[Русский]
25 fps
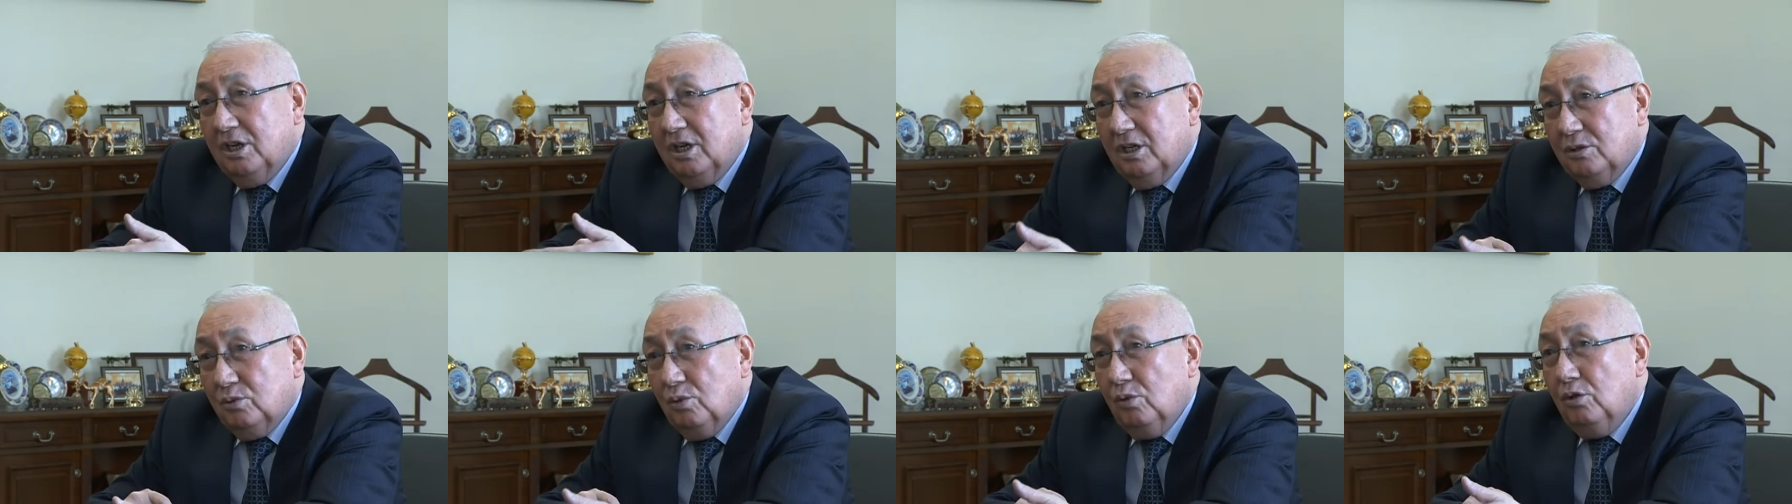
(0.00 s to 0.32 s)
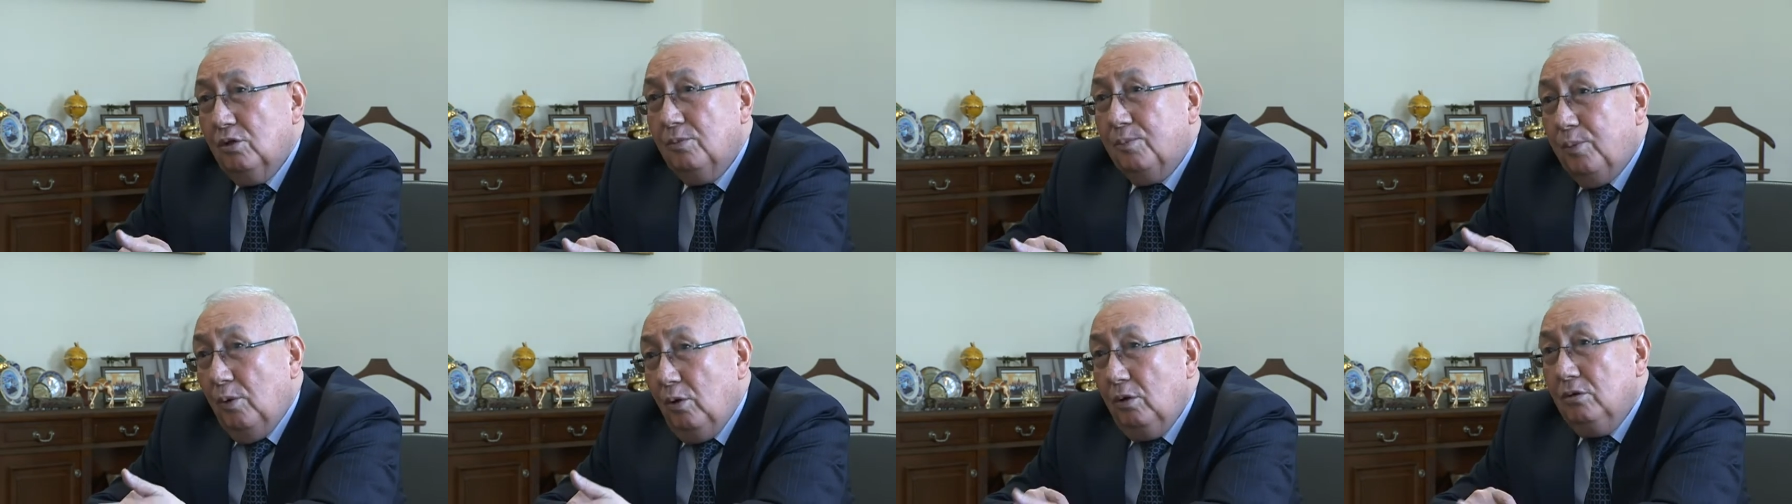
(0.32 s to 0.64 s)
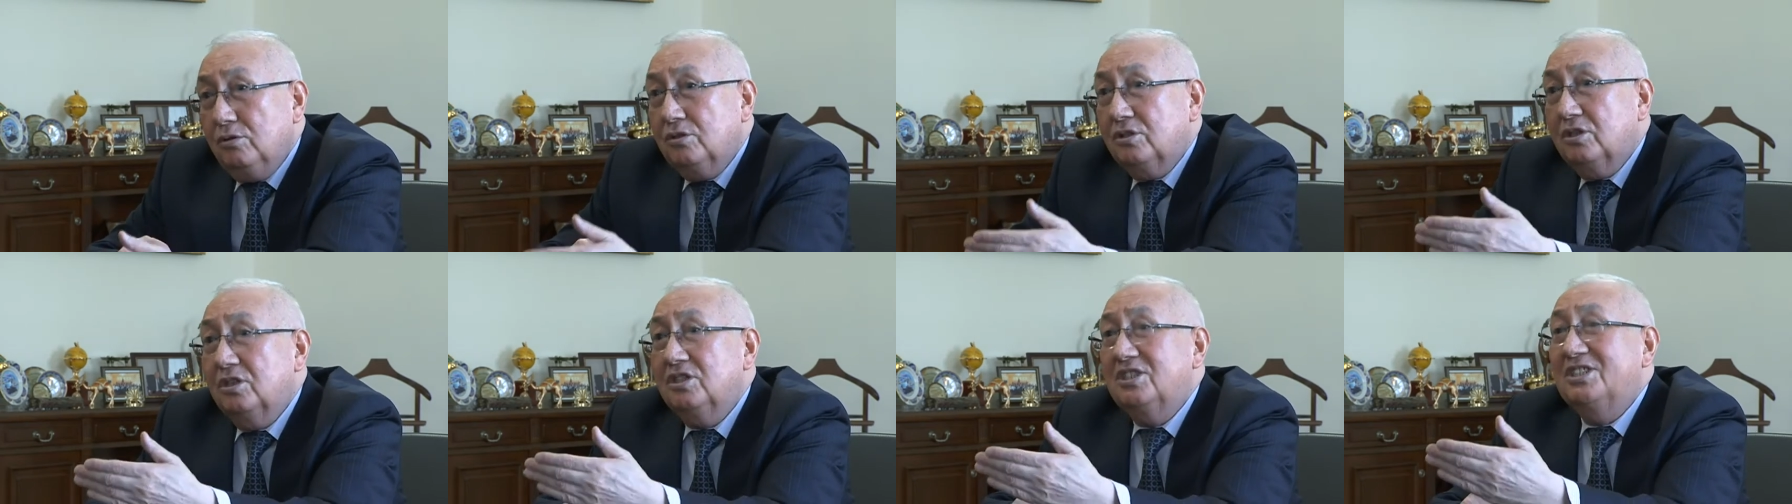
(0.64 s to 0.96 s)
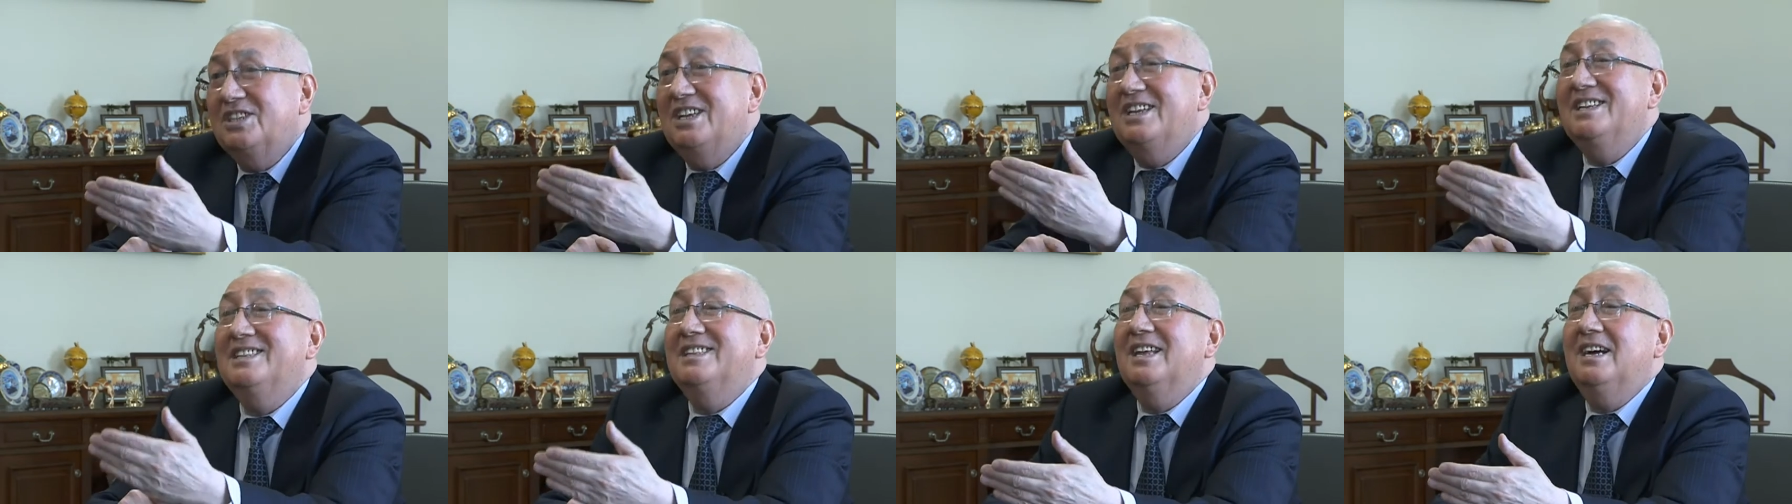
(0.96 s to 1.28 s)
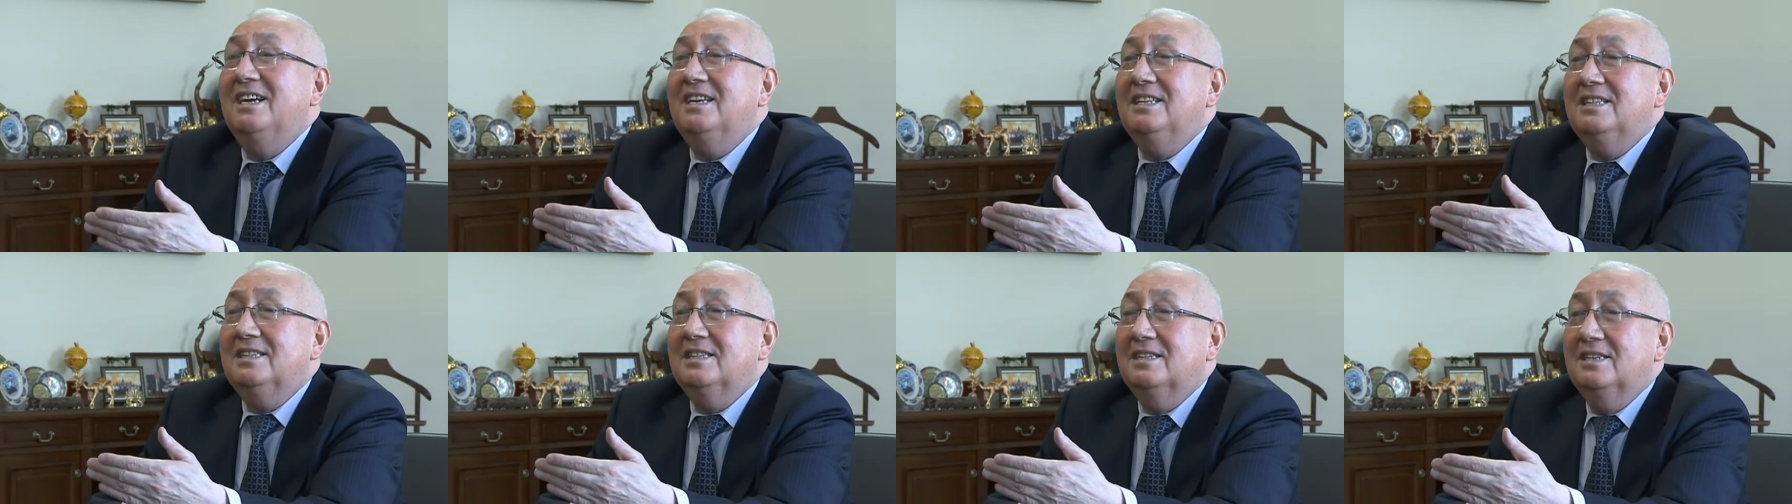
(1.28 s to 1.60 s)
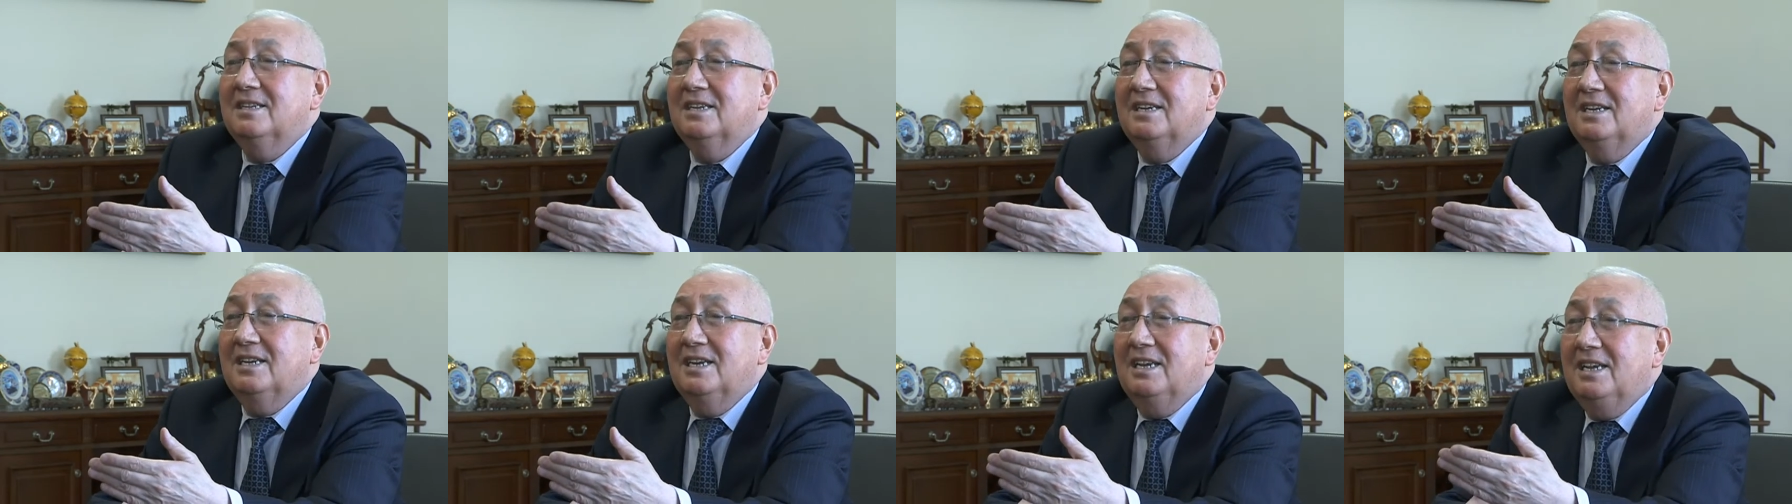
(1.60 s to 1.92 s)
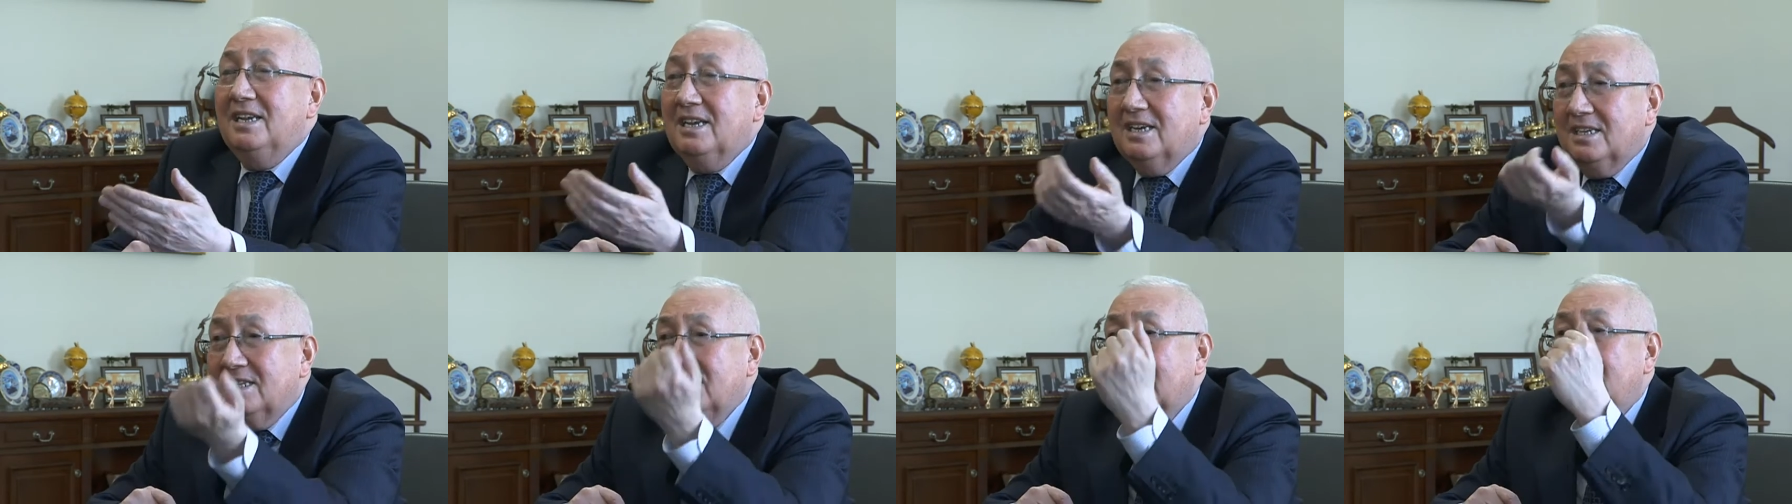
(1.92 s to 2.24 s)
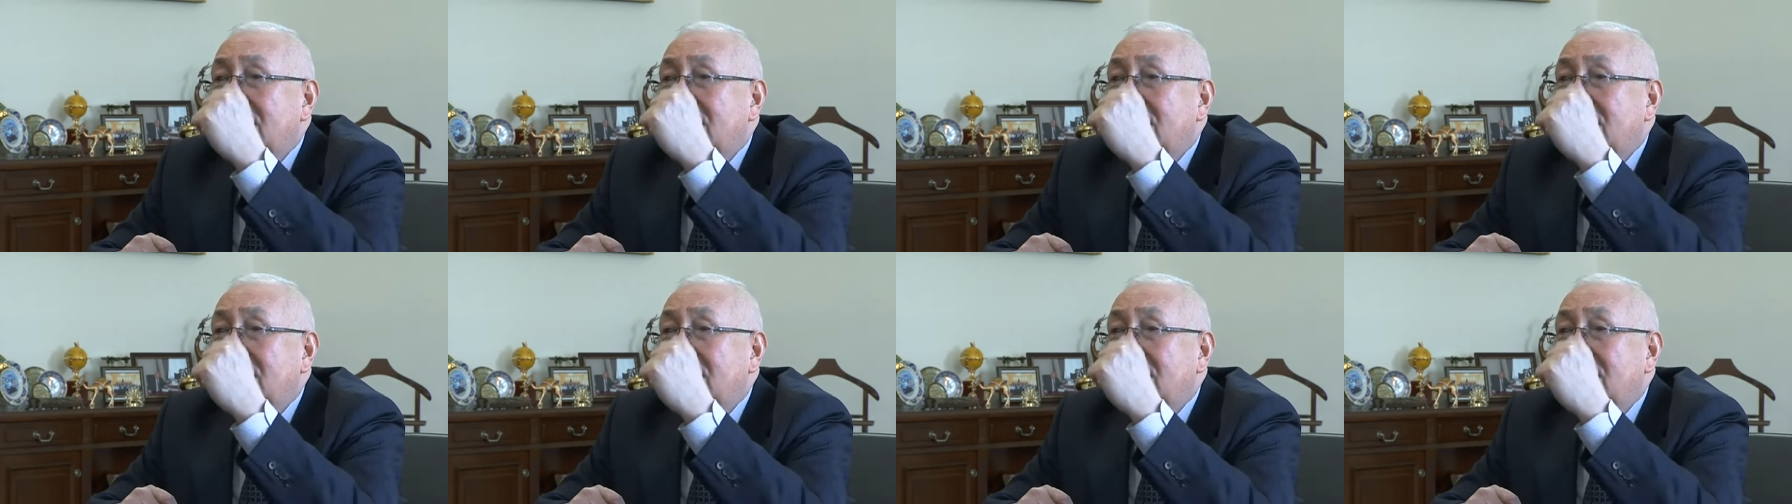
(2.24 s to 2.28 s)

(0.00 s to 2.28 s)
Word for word: который полностью съедает их